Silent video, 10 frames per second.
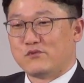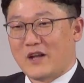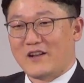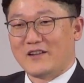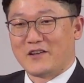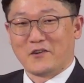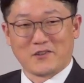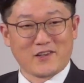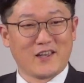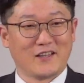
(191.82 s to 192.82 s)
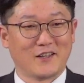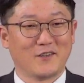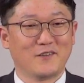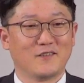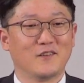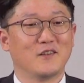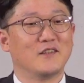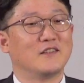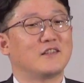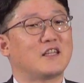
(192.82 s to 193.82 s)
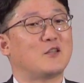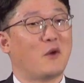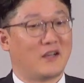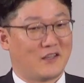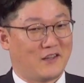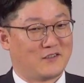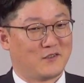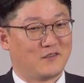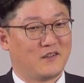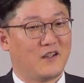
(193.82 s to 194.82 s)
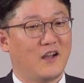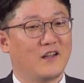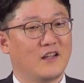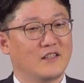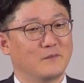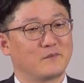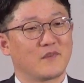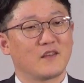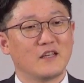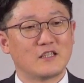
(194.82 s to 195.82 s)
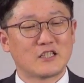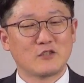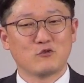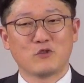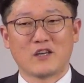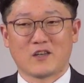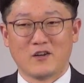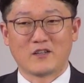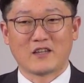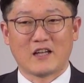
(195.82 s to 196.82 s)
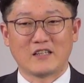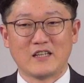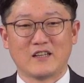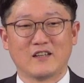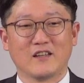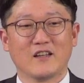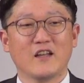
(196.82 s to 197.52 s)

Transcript: 불안하니까 어떻게 해야 돼요? 기도하게 되죠. 하나님, 이 친구의 결단이